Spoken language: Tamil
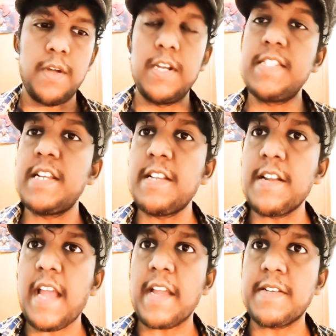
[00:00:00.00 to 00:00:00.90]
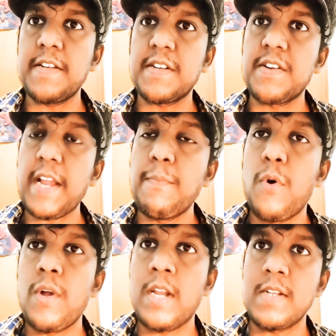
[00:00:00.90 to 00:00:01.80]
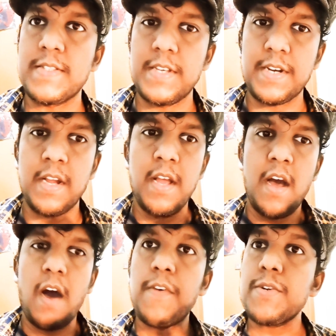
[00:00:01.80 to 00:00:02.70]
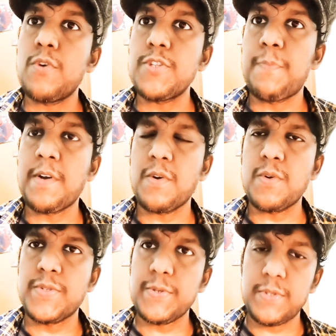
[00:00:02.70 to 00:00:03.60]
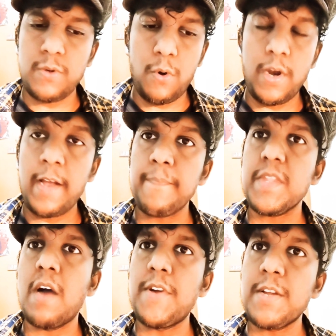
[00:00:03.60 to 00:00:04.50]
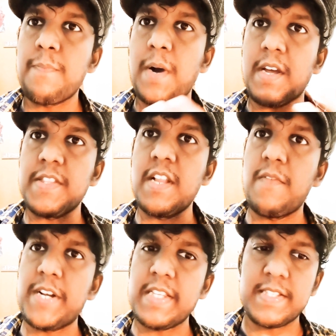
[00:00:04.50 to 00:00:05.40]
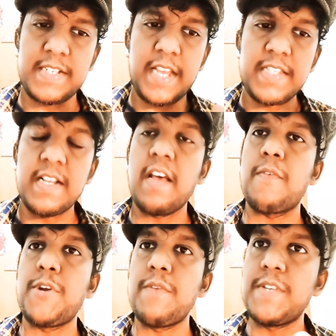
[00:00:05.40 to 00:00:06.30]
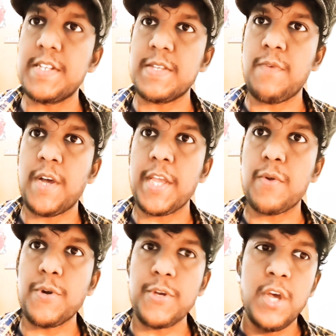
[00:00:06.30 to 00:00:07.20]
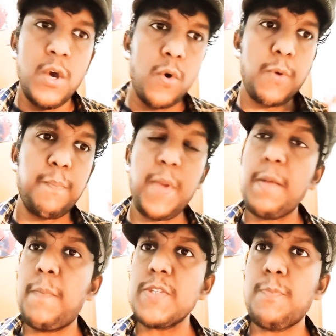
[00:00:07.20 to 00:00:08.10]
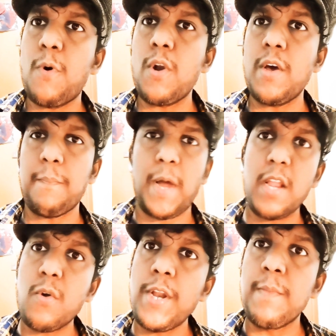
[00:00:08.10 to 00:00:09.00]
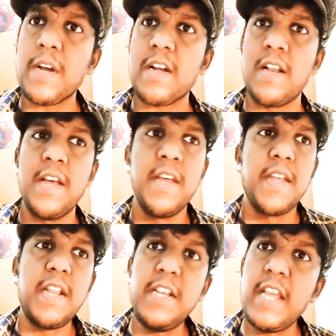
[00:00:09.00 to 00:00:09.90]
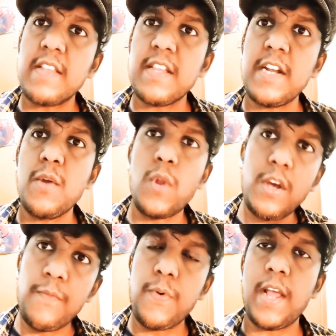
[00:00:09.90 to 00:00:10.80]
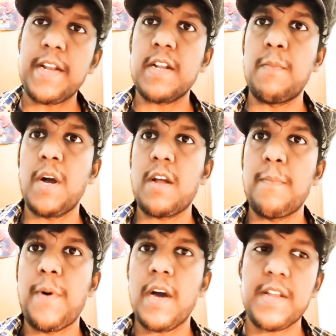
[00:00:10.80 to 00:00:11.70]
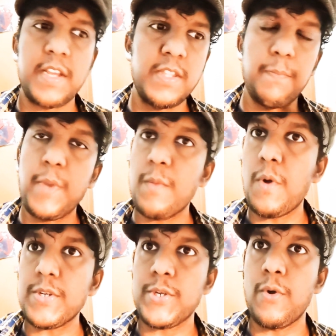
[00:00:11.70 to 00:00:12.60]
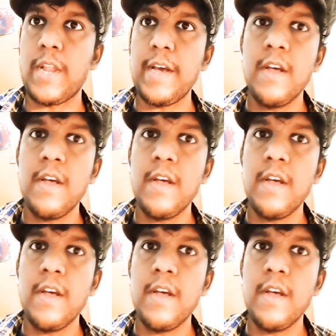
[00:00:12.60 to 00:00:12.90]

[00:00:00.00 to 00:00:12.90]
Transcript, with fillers: லெஜெண்டரி ஆக்டர் கிரேட் மோகன்லால் சார் அவர் கோஸ் பண்ணுற ஒரு ஷோவில் அவருக்கு பக்கத்தில் அவருடைய ஸ்டேஜில் அவருடைய விஷயத்தை வாங்கி கொண்டு ஒரு பிக் பாஸ் போல் பல கோடி மக்கள் இந்தியா தாண்டி உலகம் ஃபுல்லாக இருக்கிற மக்கள் பார்க்குற இந்த பிக் பாஸ் ஷோவில்